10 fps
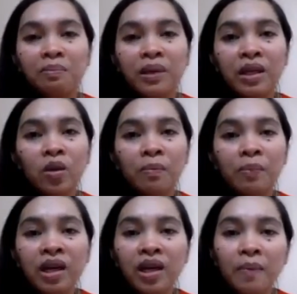Pero ang
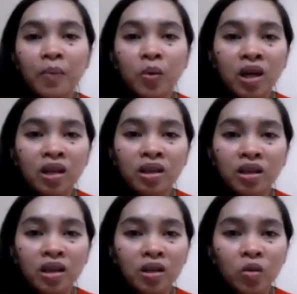
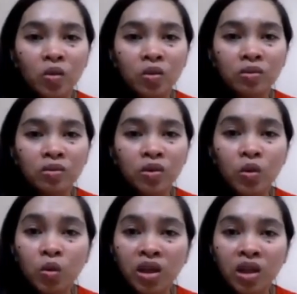pinaka-importante dito,
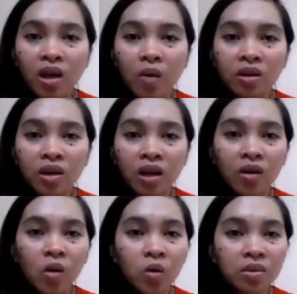yung tinatawag
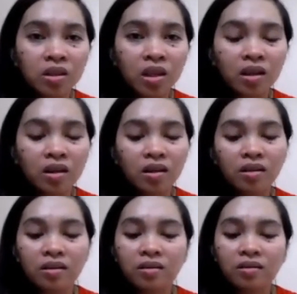nilang homesick.
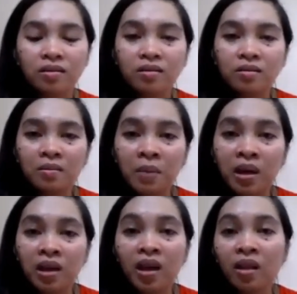
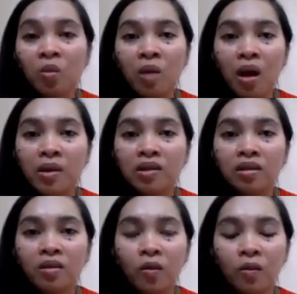Pag yan tumama
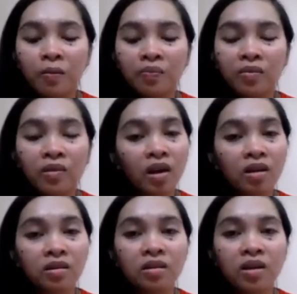sa'yo,
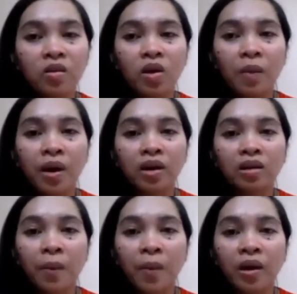kahit sino ka
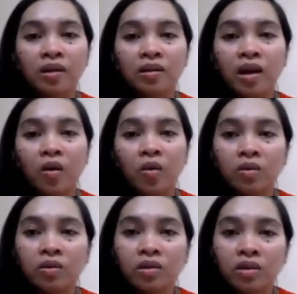pakatapang na tao,
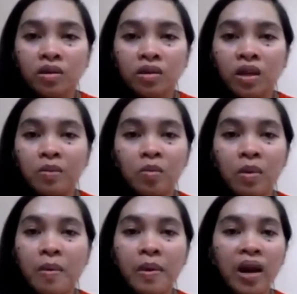hindi mo
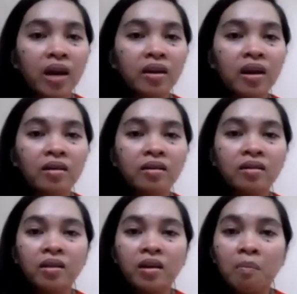mamalayan.
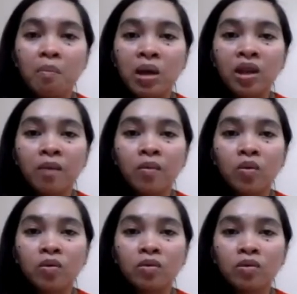Mata
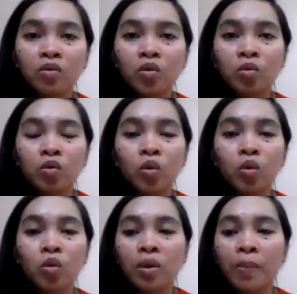mo,
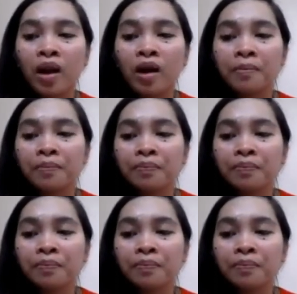tumutulo na pala.